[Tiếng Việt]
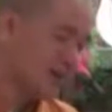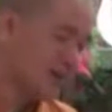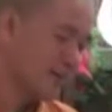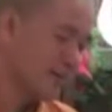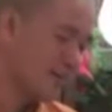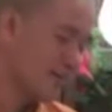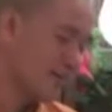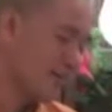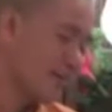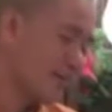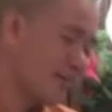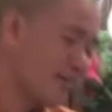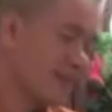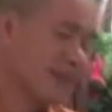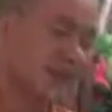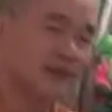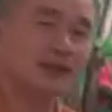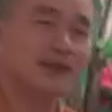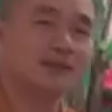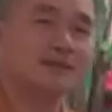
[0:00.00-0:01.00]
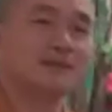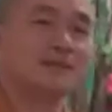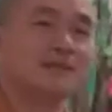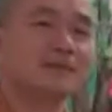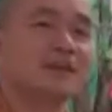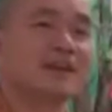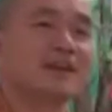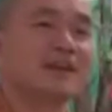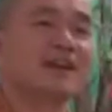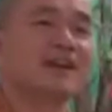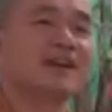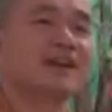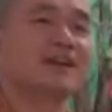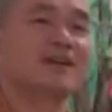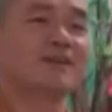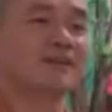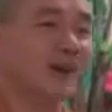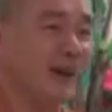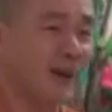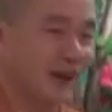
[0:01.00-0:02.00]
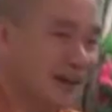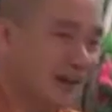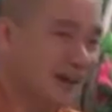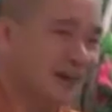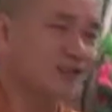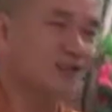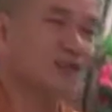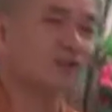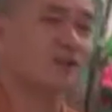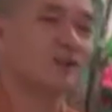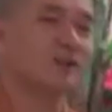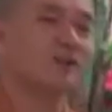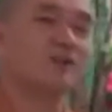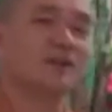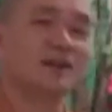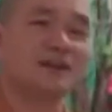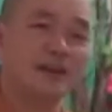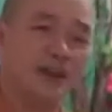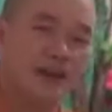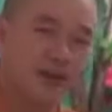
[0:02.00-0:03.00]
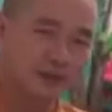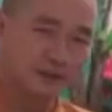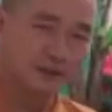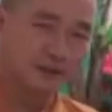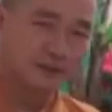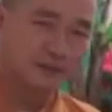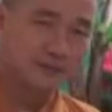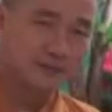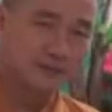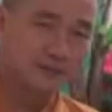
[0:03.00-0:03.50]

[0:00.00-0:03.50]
á. Nhưng mình biết cái đó không phải là truyền thống Phật giáo.